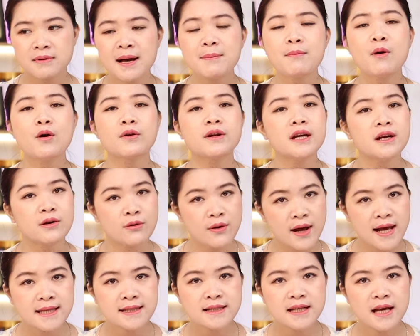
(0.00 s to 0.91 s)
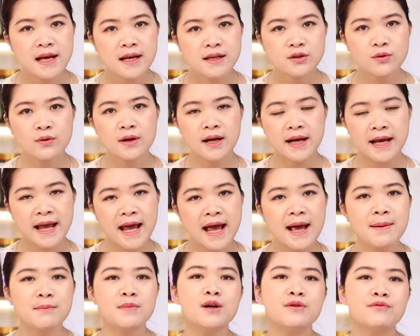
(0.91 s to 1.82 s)
carbon hydrate, rồi là cái
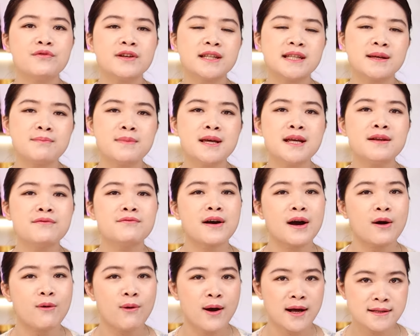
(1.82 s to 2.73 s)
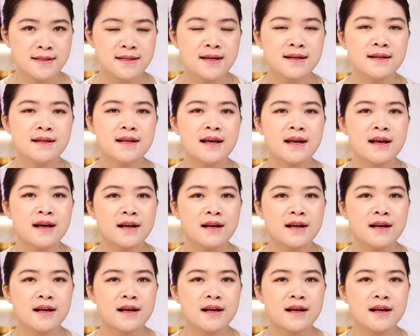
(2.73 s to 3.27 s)
hàm lượng vitamin và khoáng chất